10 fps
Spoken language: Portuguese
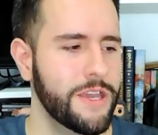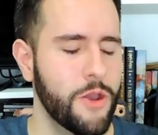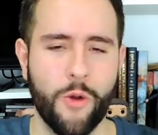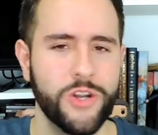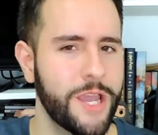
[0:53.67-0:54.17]
e
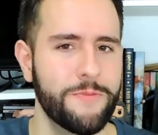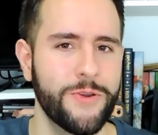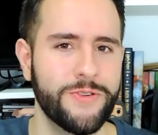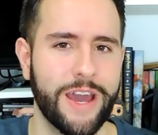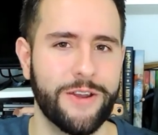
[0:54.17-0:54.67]
eu gostei
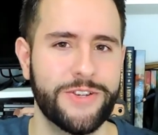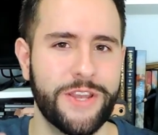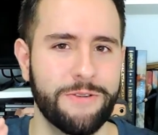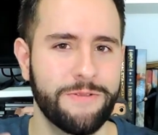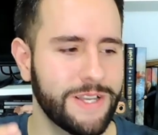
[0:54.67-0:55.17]
muito, cara. Eu
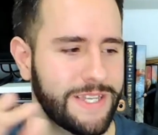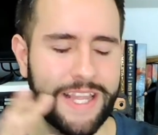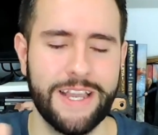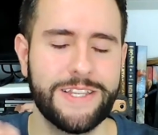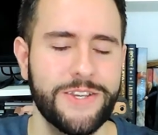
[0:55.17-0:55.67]
achei
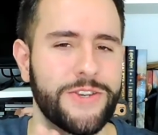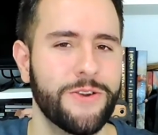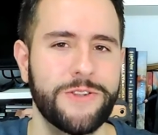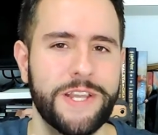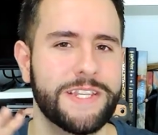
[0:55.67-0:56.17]
esse, esse
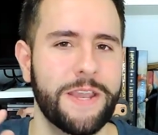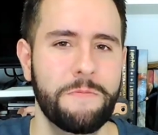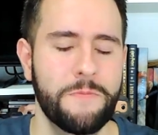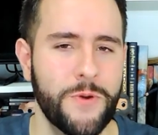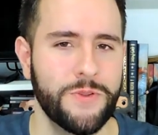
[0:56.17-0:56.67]
estilo de desenho
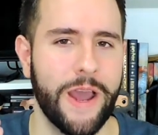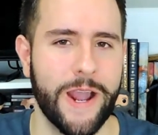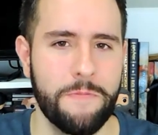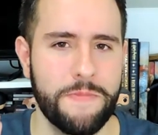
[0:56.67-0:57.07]
muito legal